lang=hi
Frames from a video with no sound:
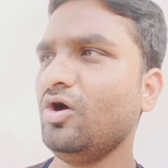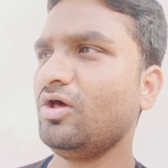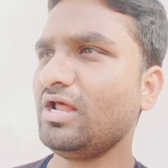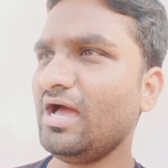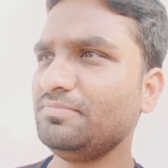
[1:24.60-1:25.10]

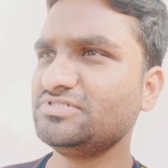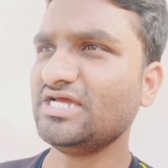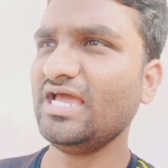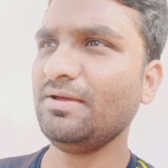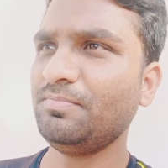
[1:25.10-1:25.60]
और आप
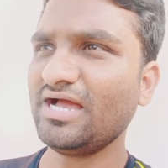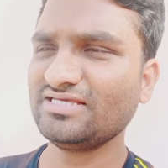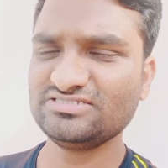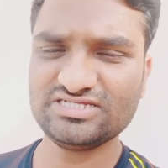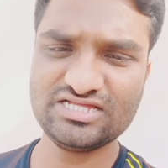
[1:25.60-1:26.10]
चाहे
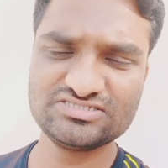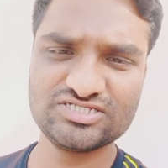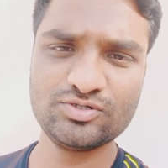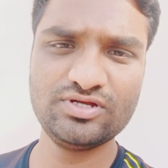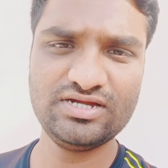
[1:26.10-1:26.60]
पाकिस्तान
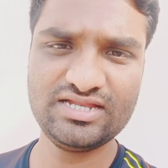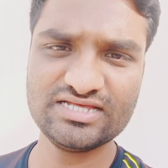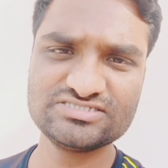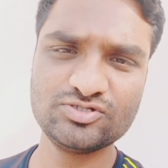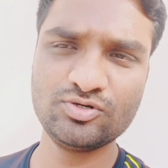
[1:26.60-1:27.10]
से हो
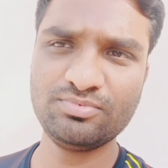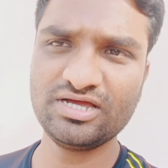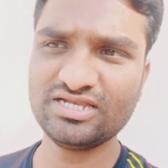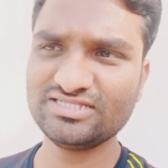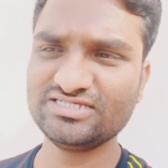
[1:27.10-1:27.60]
इंडिया से हो
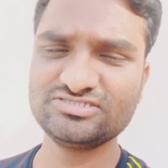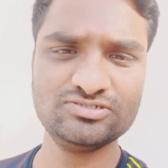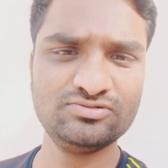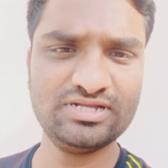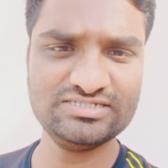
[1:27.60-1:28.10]
बांग्लादेश
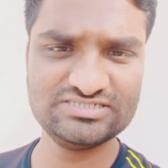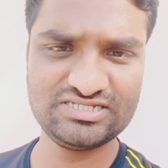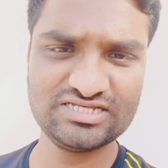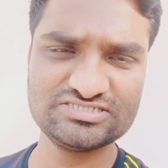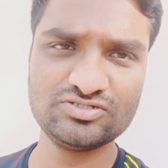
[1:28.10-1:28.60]
से हो
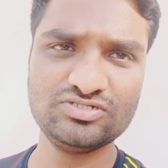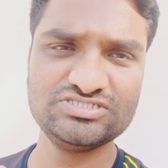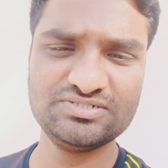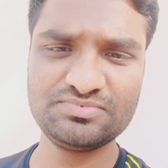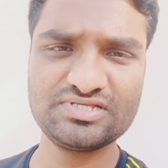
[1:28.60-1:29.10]
नाइजीरिया से हो
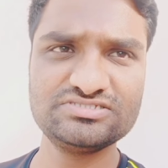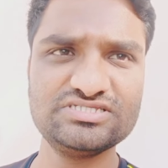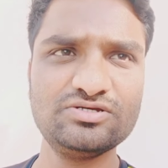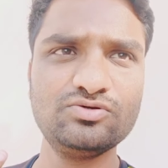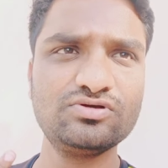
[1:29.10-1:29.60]
इजिप्ट
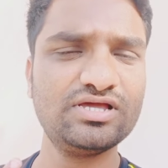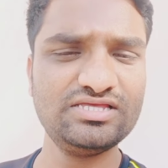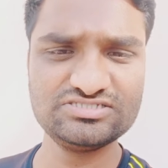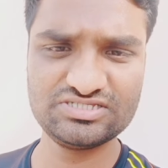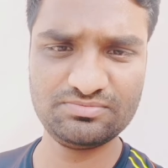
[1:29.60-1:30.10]
से हो
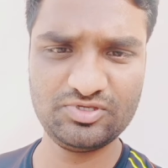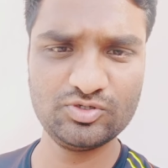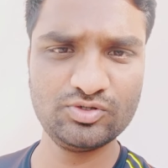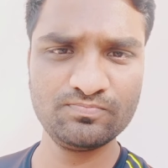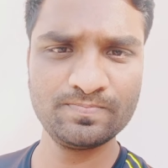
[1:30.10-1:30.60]
कहीं से भी
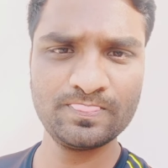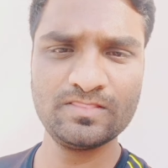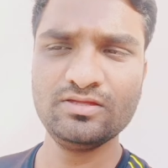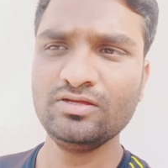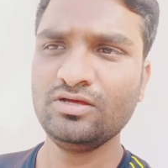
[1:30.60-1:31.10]
हो
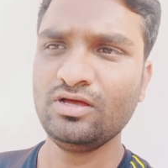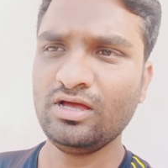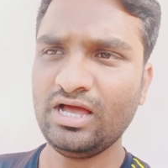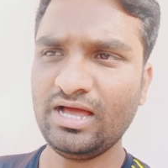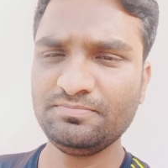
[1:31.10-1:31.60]

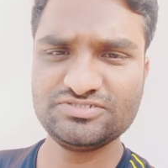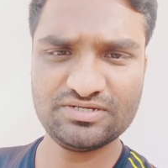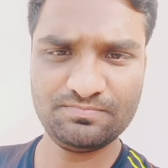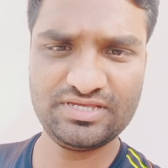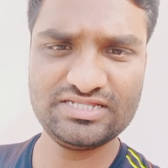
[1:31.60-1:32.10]
आप
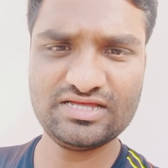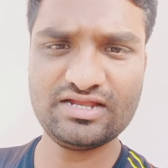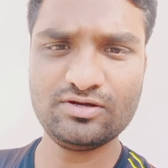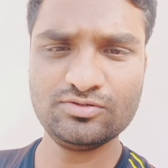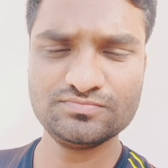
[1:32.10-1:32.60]
जब भी
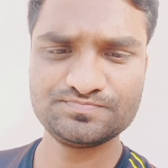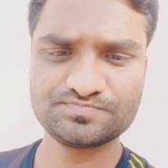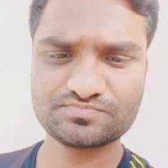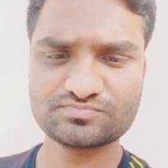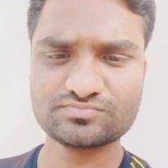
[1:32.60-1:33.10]
इधर आओ
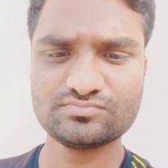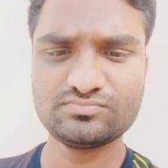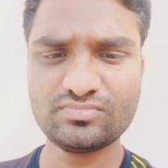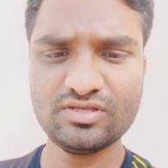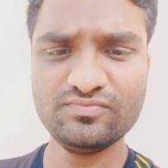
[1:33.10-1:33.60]

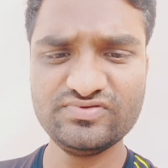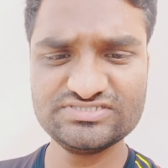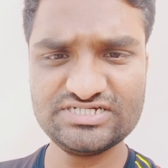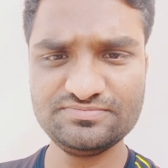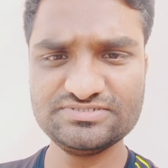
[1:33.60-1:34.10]

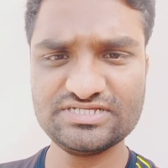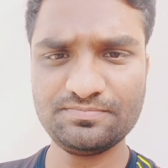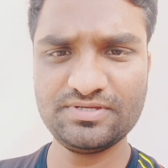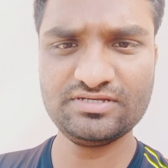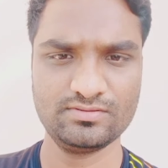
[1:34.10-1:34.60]
विज़िट वीज़ा
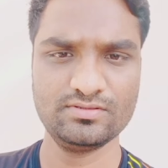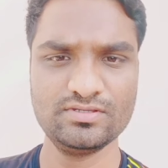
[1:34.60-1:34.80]
पे